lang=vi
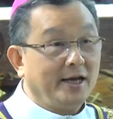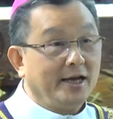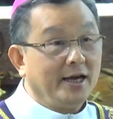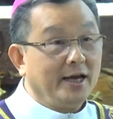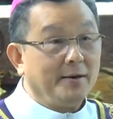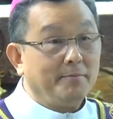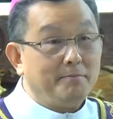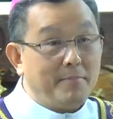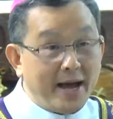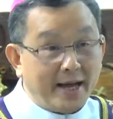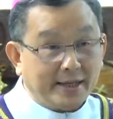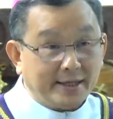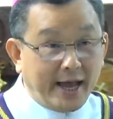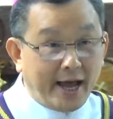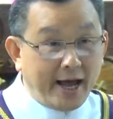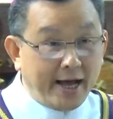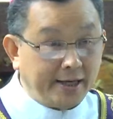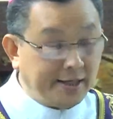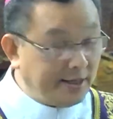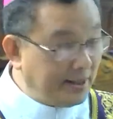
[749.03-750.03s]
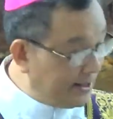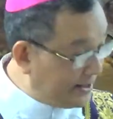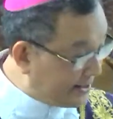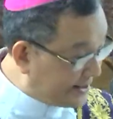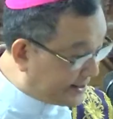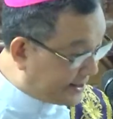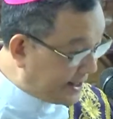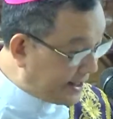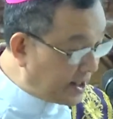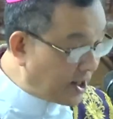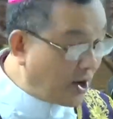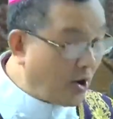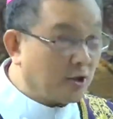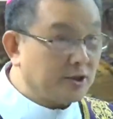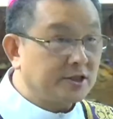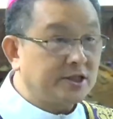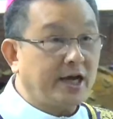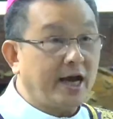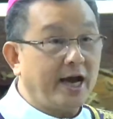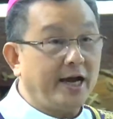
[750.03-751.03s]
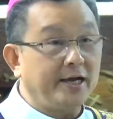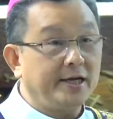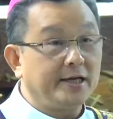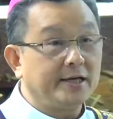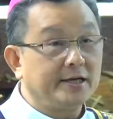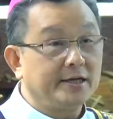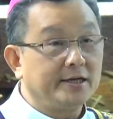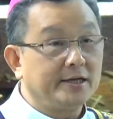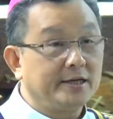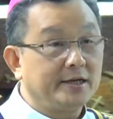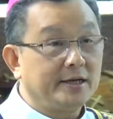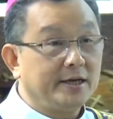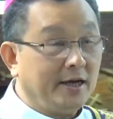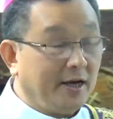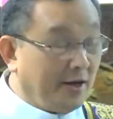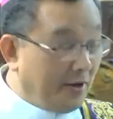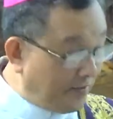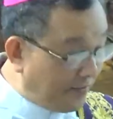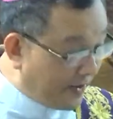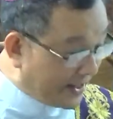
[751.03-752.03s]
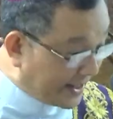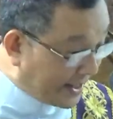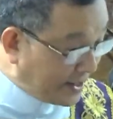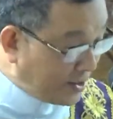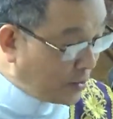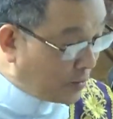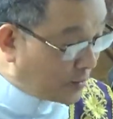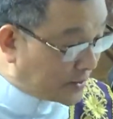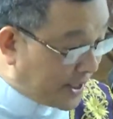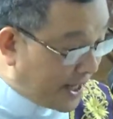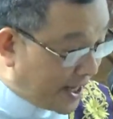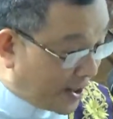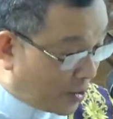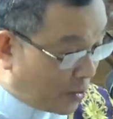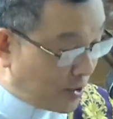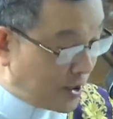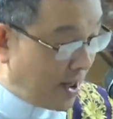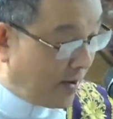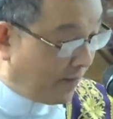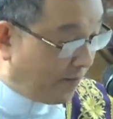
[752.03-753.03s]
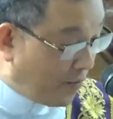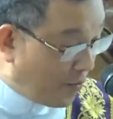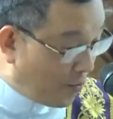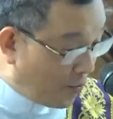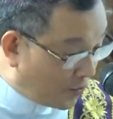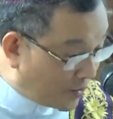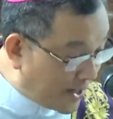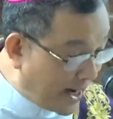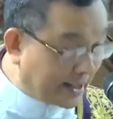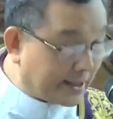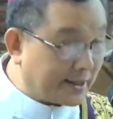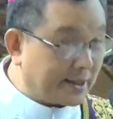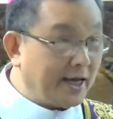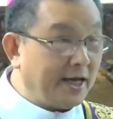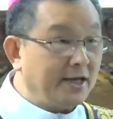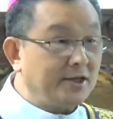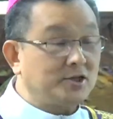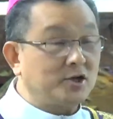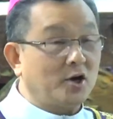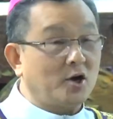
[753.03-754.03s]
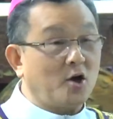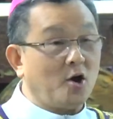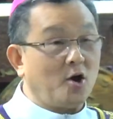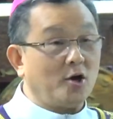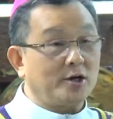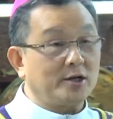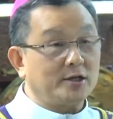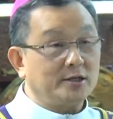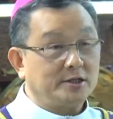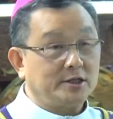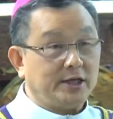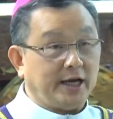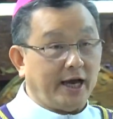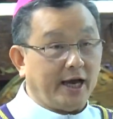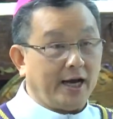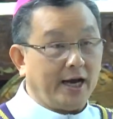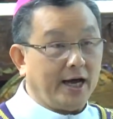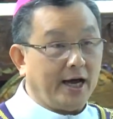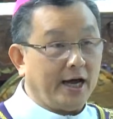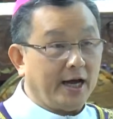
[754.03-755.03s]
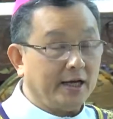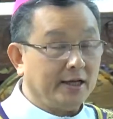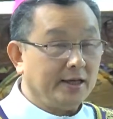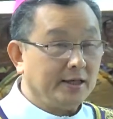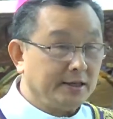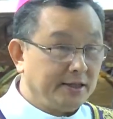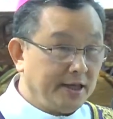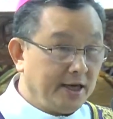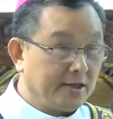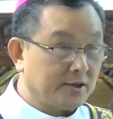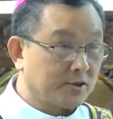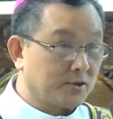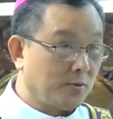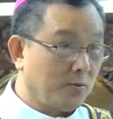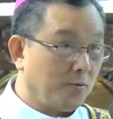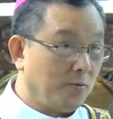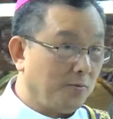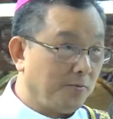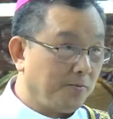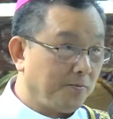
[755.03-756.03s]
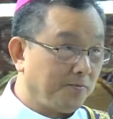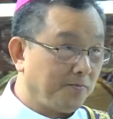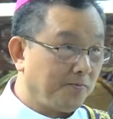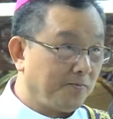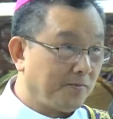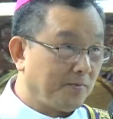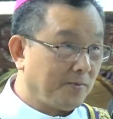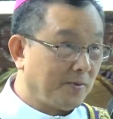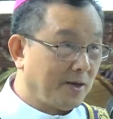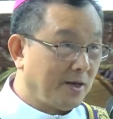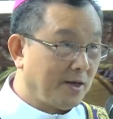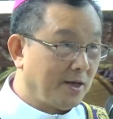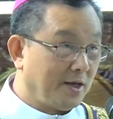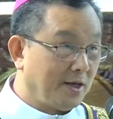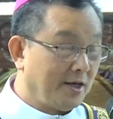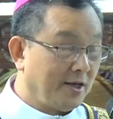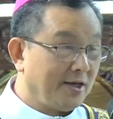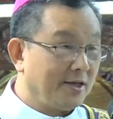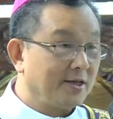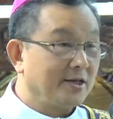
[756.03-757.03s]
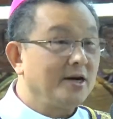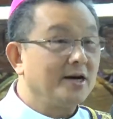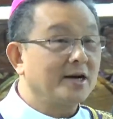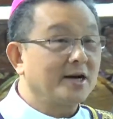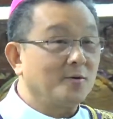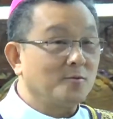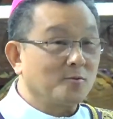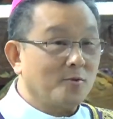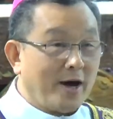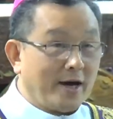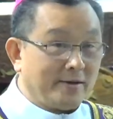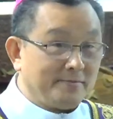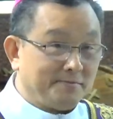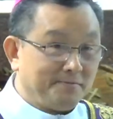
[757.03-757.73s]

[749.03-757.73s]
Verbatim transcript: mang thai sinh con trai và Thánh Giuse có nhiệm vụ đặt tên cho con trẻ là Giêsu. Thưa cộng đoàn,